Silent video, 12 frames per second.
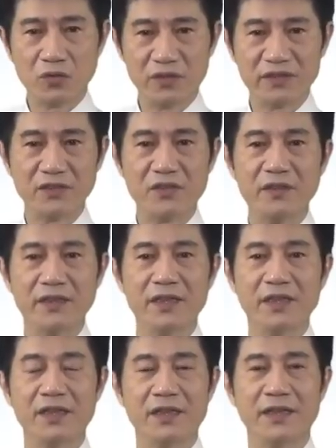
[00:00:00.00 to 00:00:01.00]
多的时候
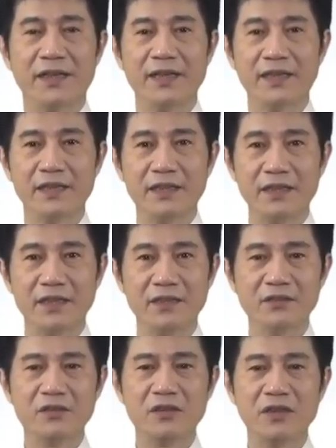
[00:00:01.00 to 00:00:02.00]
呢，你
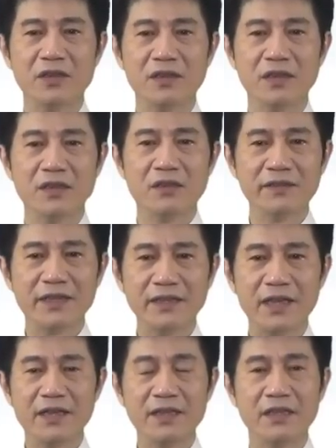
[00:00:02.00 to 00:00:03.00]
如果能够让
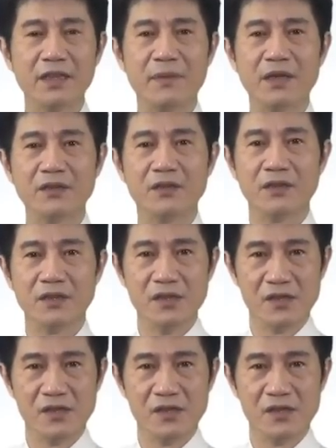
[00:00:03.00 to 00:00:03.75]
它跟你的 model